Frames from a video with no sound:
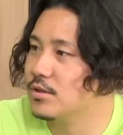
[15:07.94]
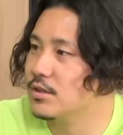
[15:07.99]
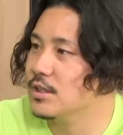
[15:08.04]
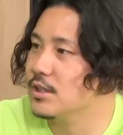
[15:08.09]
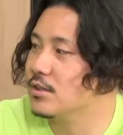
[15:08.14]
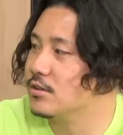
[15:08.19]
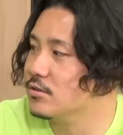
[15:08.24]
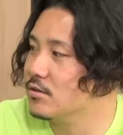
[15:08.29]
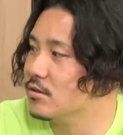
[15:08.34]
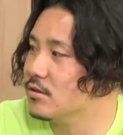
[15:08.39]
ルに
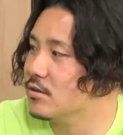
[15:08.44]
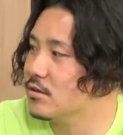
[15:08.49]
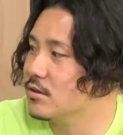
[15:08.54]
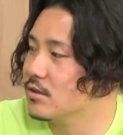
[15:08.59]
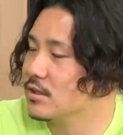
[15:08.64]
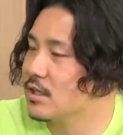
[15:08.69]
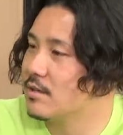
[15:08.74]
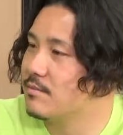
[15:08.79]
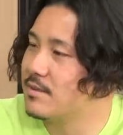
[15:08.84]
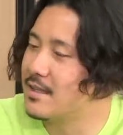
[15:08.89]
行くと
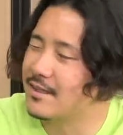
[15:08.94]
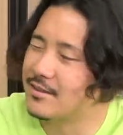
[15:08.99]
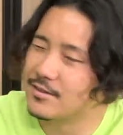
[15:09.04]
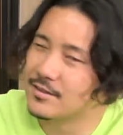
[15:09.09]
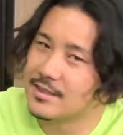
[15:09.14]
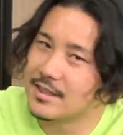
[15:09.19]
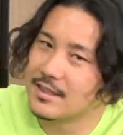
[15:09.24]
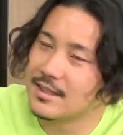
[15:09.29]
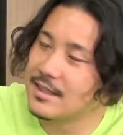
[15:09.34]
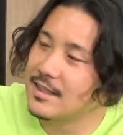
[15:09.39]
やっぱやっと
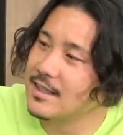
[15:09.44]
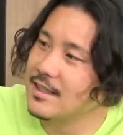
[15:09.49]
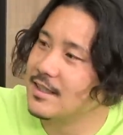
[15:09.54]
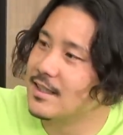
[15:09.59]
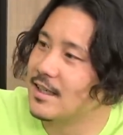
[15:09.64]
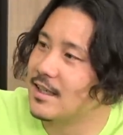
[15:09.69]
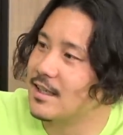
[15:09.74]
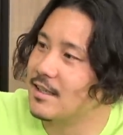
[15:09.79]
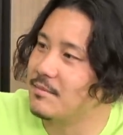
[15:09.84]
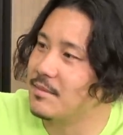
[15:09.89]
さん出てき
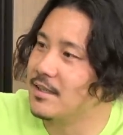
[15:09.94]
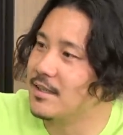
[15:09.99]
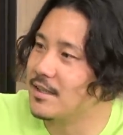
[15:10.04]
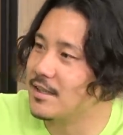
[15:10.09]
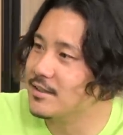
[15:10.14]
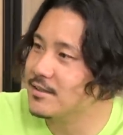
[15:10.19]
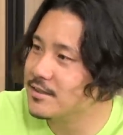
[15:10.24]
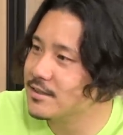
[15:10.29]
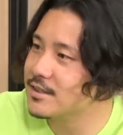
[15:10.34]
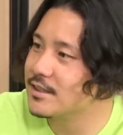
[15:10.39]
たらみんな
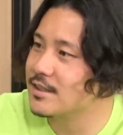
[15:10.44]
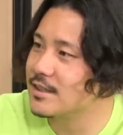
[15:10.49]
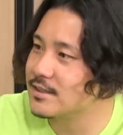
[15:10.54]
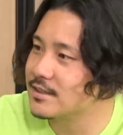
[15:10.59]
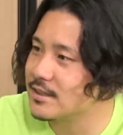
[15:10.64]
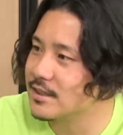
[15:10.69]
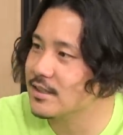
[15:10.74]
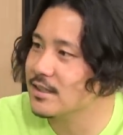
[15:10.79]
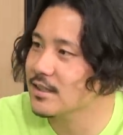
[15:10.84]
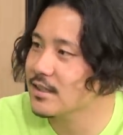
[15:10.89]
気づくじゃないで
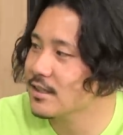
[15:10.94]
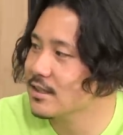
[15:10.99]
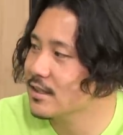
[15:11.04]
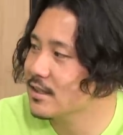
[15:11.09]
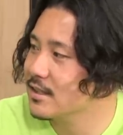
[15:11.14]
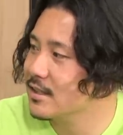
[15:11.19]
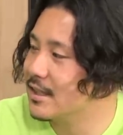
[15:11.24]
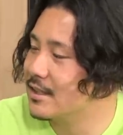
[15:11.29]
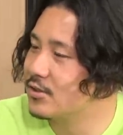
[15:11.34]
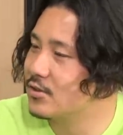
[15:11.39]
すか、うん
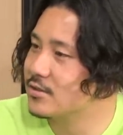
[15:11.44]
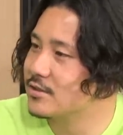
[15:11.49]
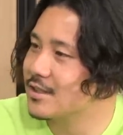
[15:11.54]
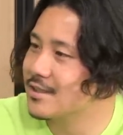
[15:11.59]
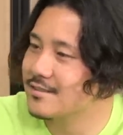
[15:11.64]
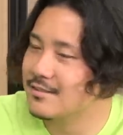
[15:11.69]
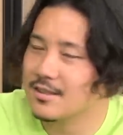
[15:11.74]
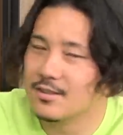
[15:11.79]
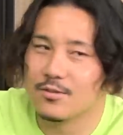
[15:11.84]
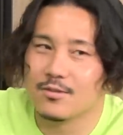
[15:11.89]
はい、やっとさ
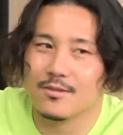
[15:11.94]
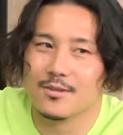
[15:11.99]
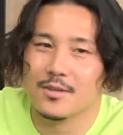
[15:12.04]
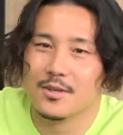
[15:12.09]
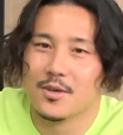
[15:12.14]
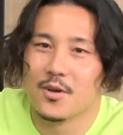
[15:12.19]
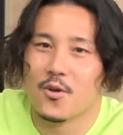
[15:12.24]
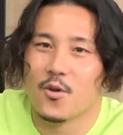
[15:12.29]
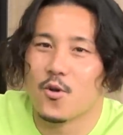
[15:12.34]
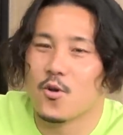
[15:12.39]
んはこ
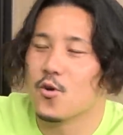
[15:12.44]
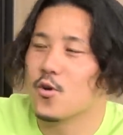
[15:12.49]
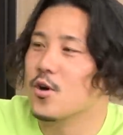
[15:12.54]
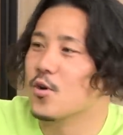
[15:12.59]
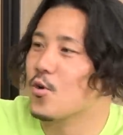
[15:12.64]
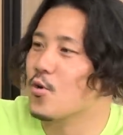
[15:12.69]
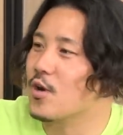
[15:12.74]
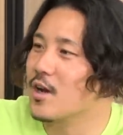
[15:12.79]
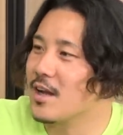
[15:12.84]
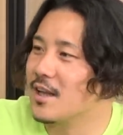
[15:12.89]
うこ
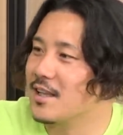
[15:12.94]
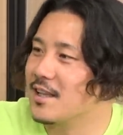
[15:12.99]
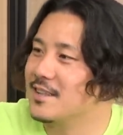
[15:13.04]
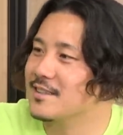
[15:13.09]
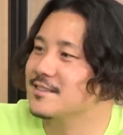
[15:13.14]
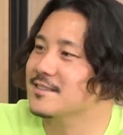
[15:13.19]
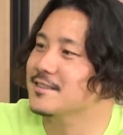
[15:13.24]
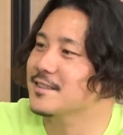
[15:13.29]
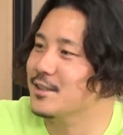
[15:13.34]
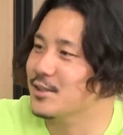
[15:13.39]
木陰で
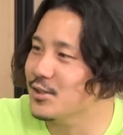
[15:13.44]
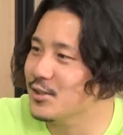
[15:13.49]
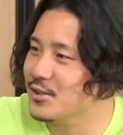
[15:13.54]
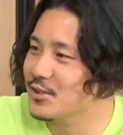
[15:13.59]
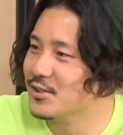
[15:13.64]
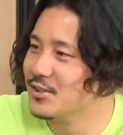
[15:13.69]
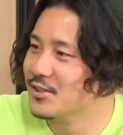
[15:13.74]
休んでる